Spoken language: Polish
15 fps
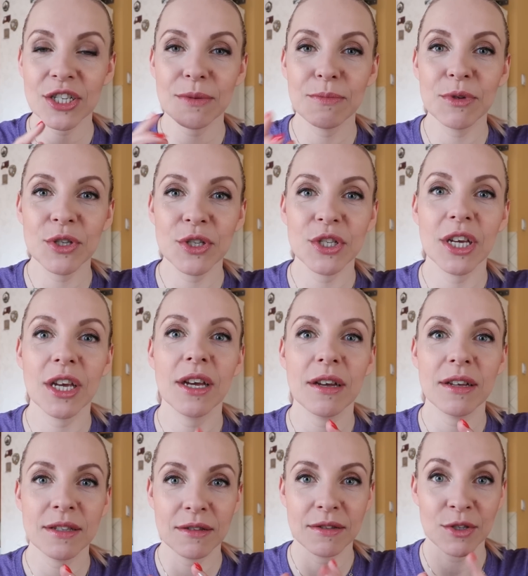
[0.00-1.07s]
żebyście,
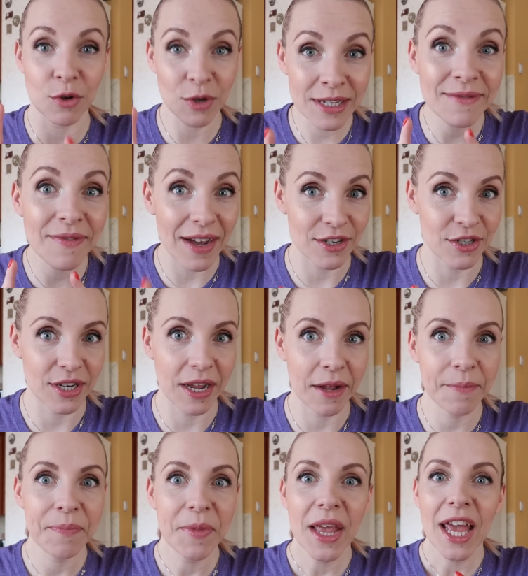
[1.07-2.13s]
co jest
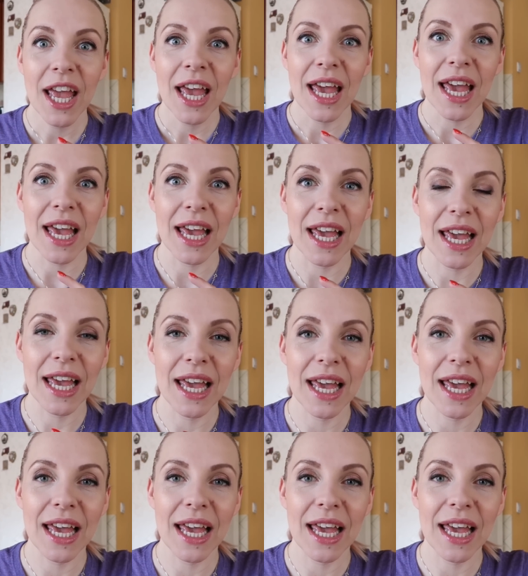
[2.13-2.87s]
ważne, e,